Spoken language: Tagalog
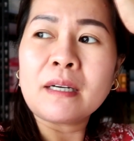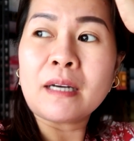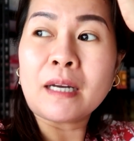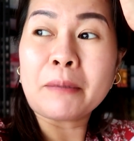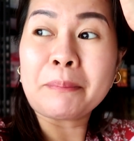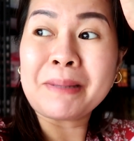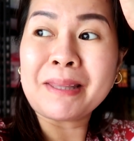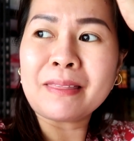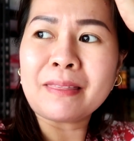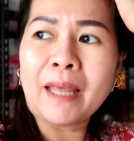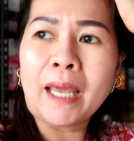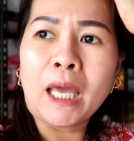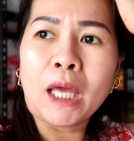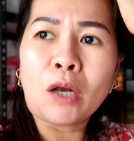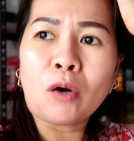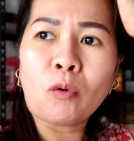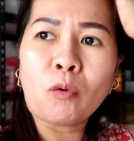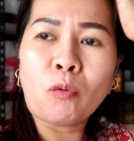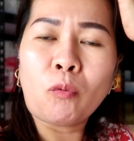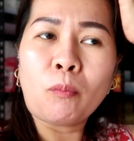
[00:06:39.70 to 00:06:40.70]

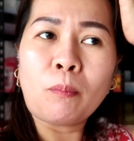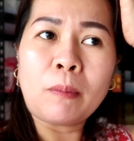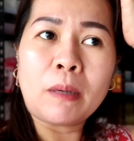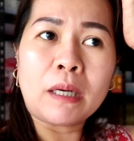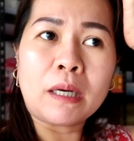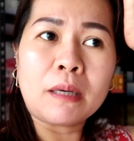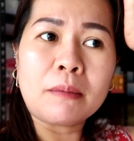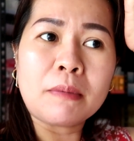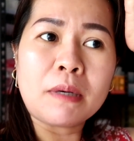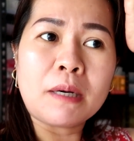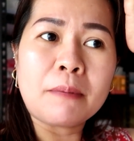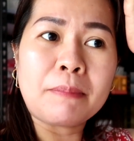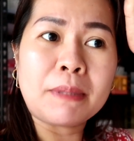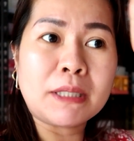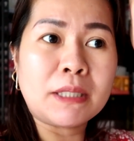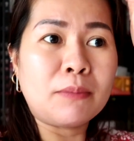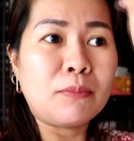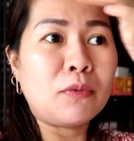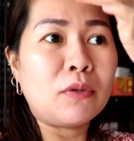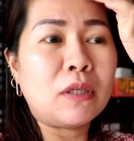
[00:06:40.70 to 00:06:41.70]
karpintero para
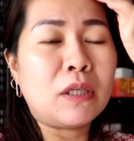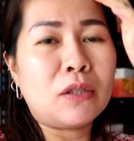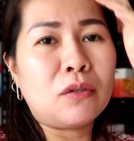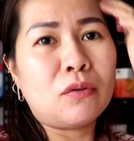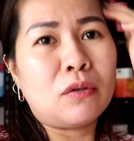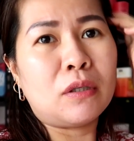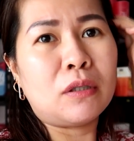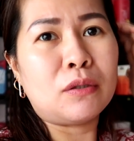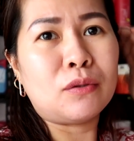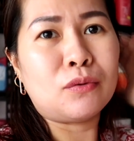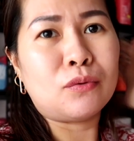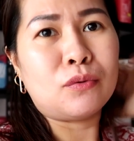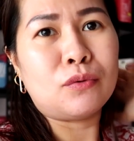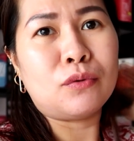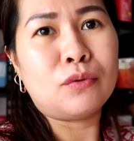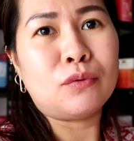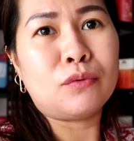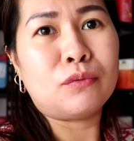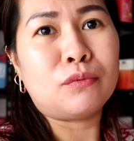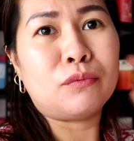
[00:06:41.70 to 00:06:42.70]
mapasimulan yung ano,
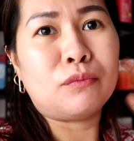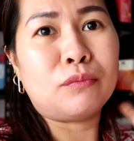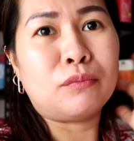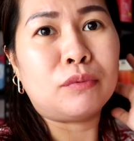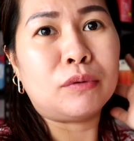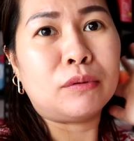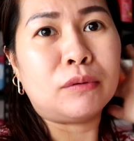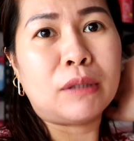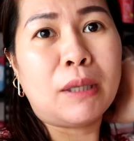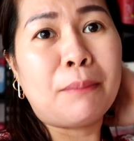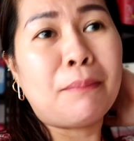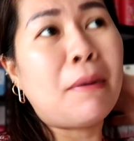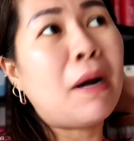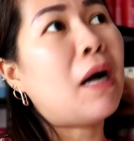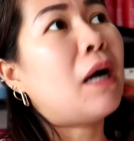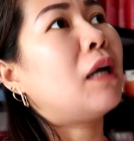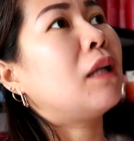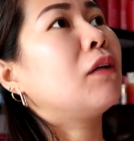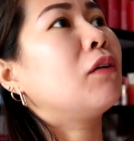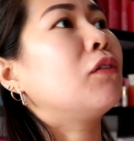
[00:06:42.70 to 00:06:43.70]
yung
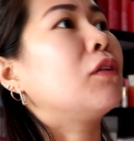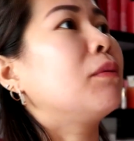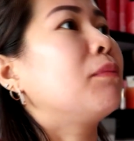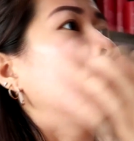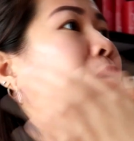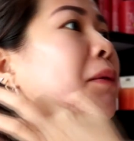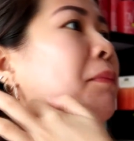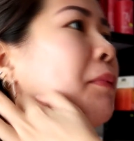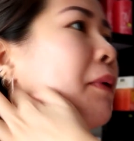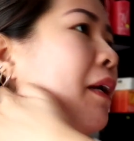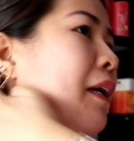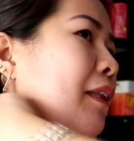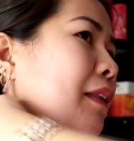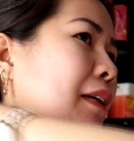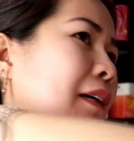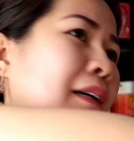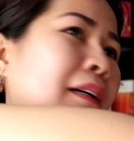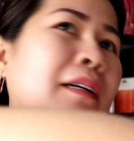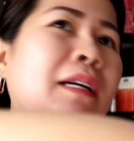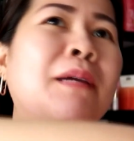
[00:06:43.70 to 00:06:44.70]
tambakan ko ng mga
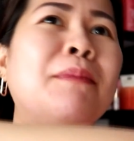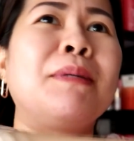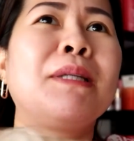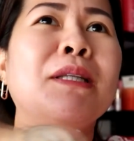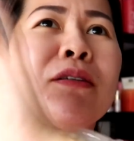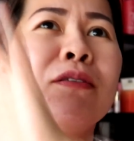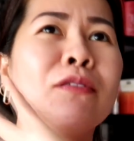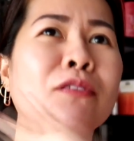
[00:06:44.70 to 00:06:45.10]
product. I mean,